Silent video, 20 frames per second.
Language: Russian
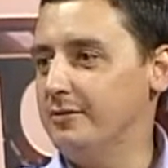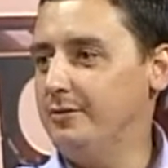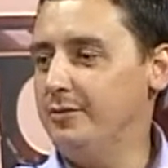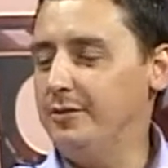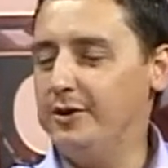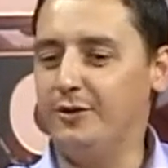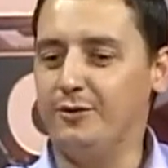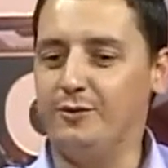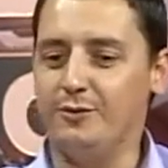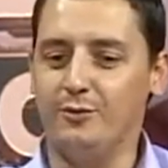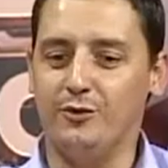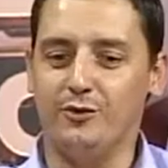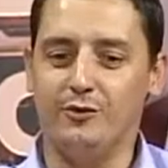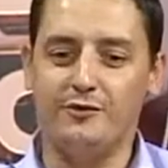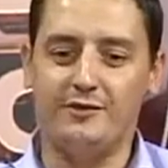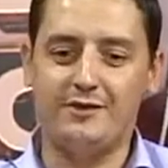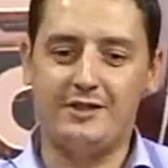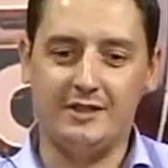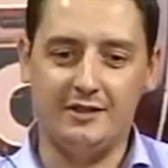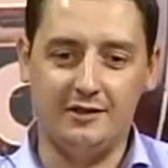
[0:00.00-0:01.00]
Поэтому
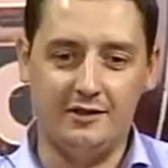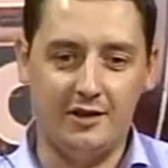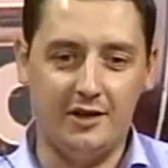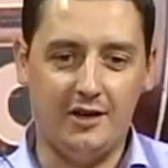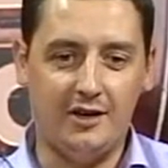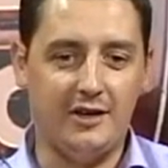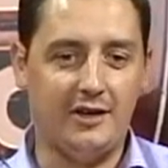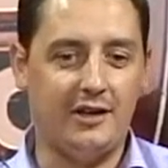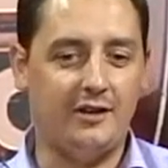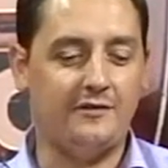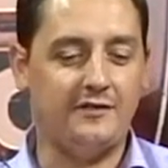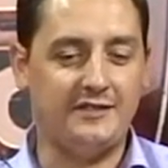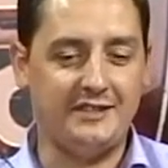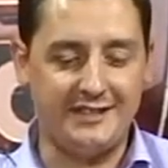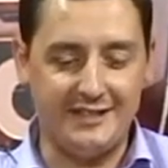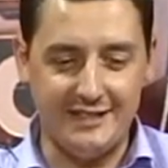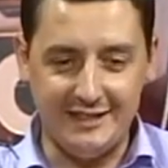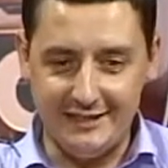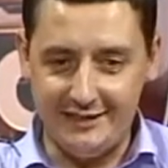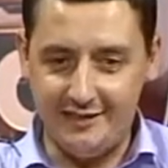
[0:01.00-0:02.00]
всегда, я
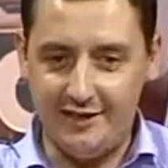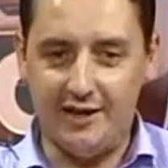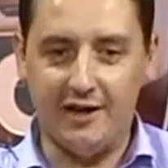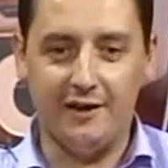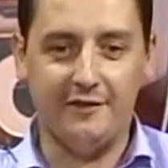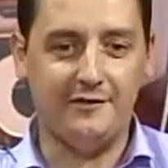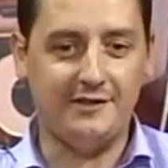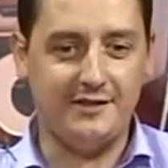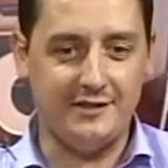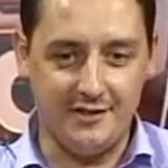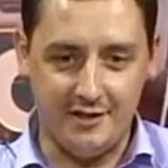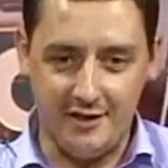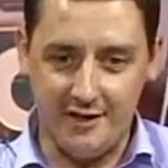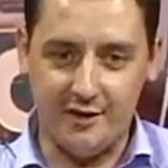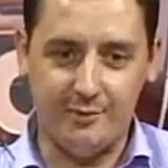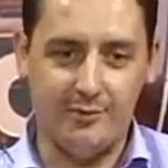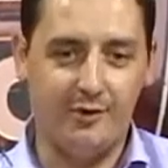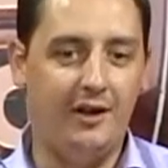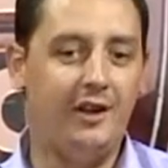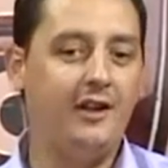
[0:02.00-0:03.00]
всегда
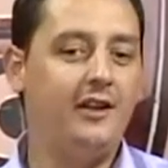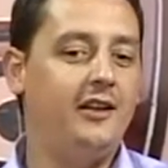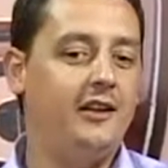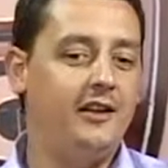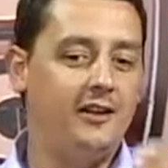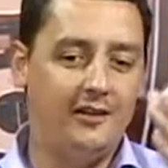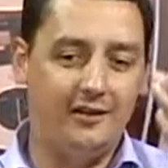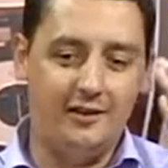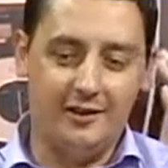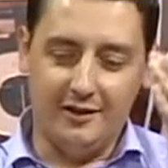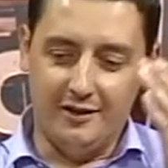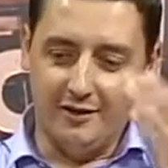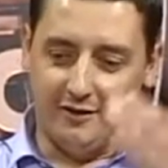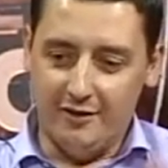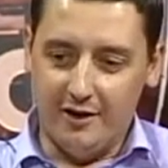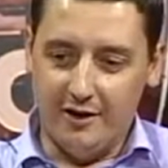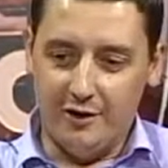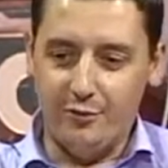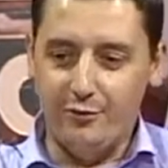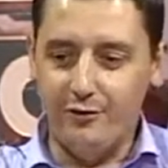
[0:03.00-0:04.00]
всем
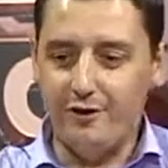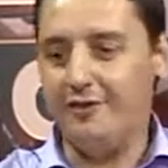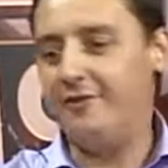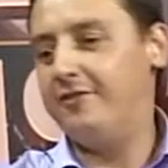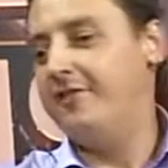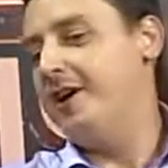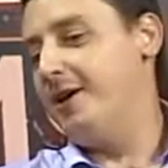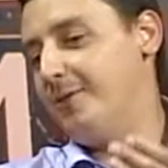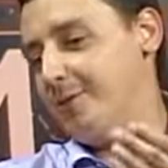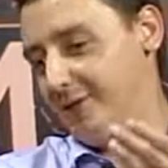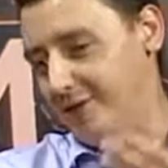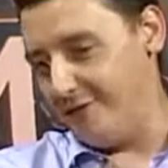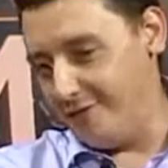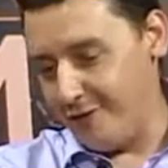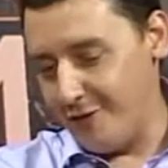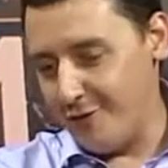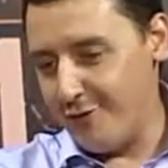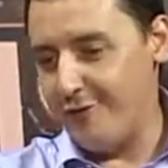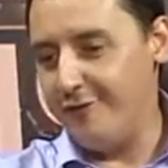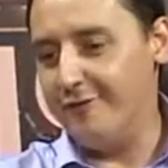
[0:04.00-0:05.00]
говорю и вам,
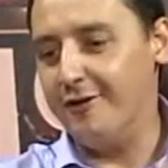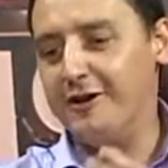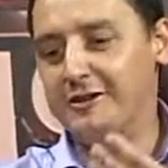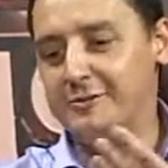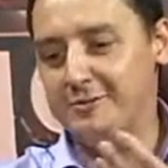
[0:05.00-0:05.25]
говорю и вас